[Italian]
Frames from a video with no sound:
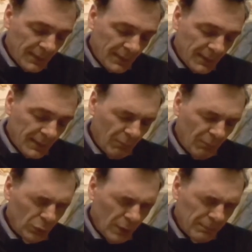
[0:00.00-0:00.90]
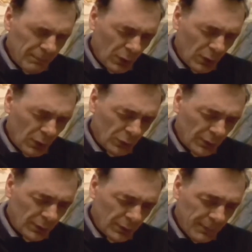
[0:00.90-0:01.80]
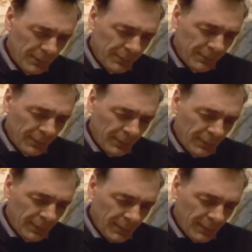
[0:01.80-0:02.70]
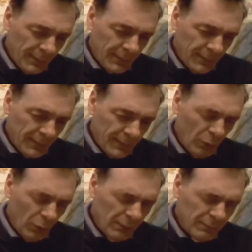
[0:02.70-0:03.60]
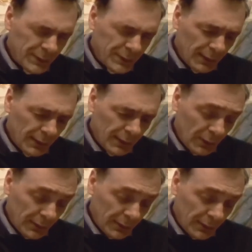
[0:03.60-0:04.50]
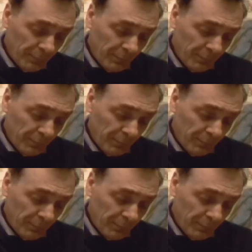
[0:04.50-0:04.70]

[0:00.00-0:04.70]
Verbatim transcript: Il mondo ha bisogno di te, amore e misericordia.